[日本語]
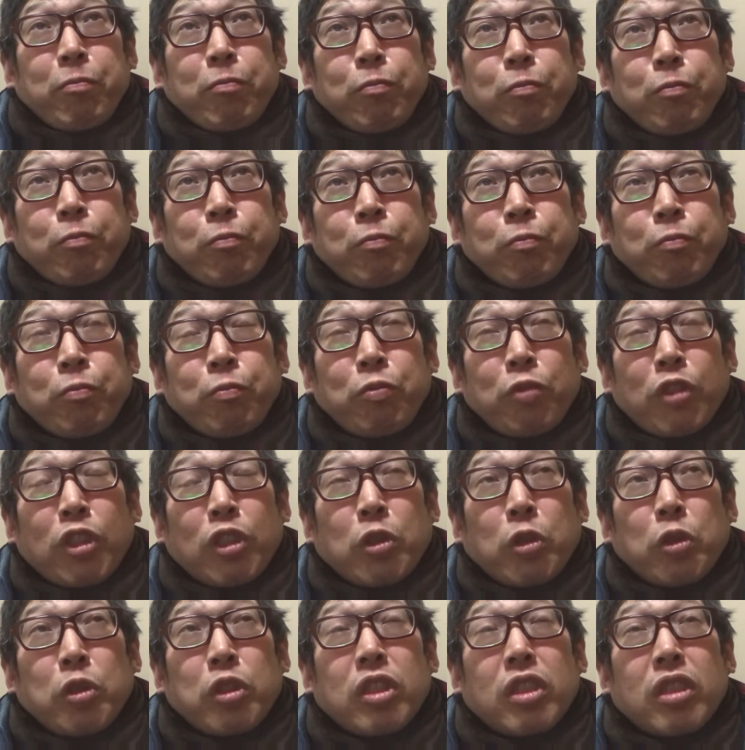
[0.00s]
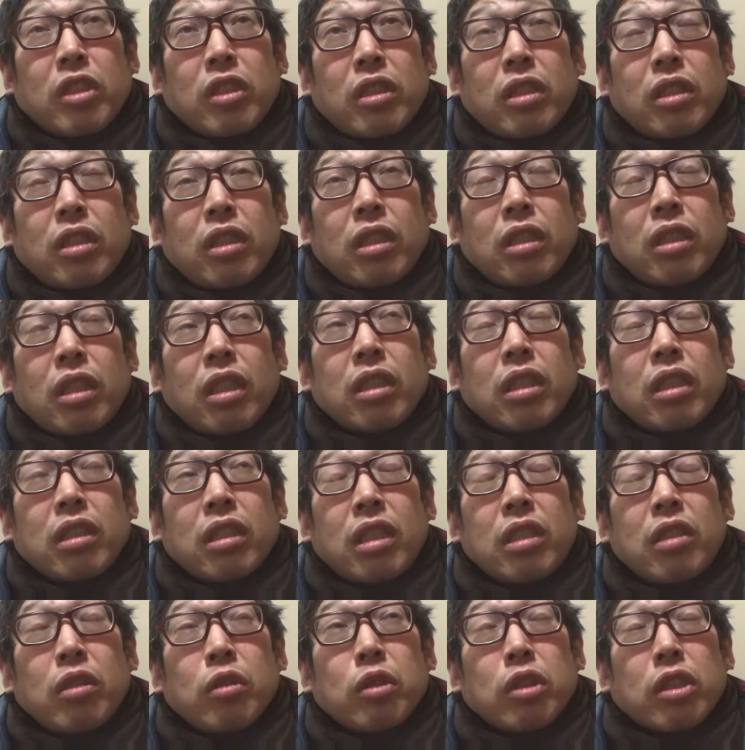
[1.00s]
うん、そしって何何
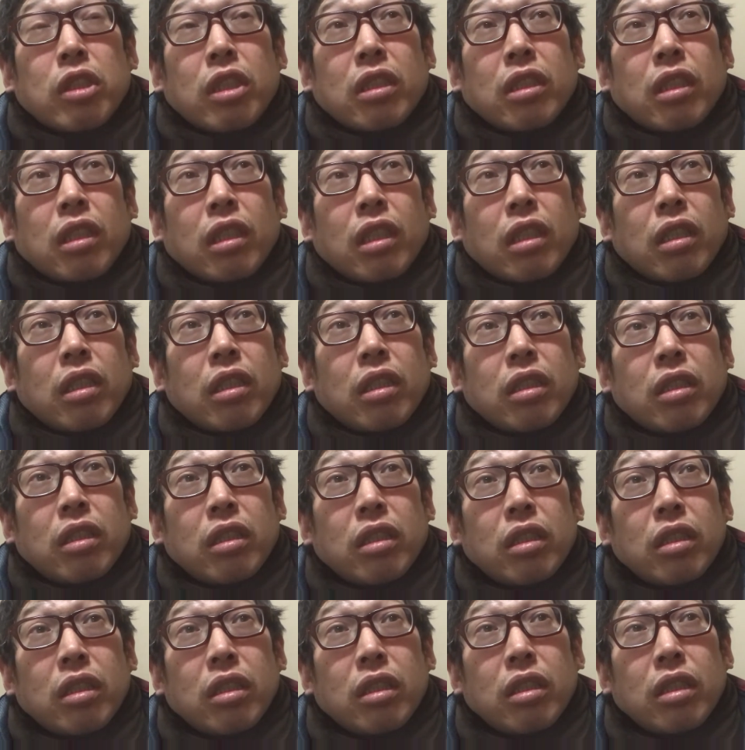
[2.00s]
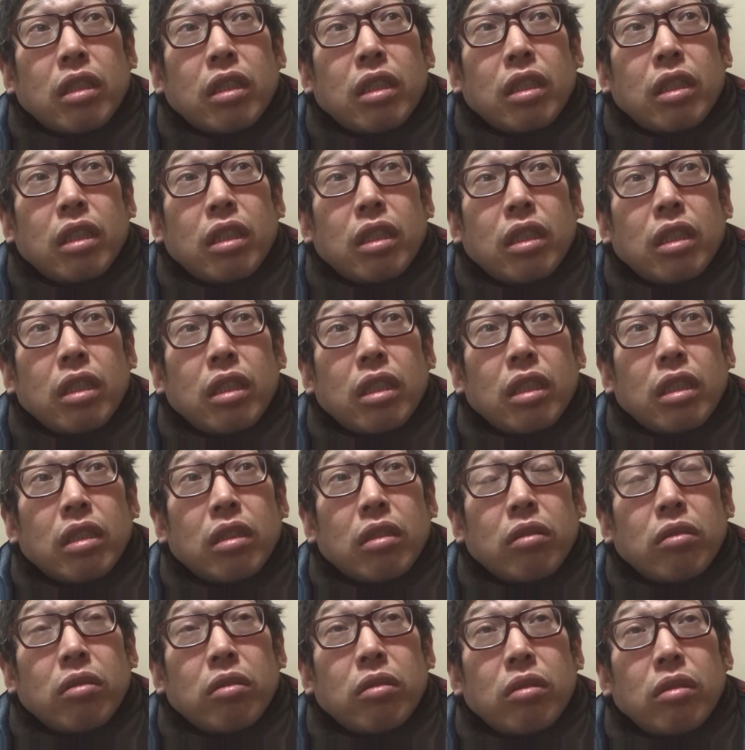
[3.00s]
言おうとしたんだっけなえー、っと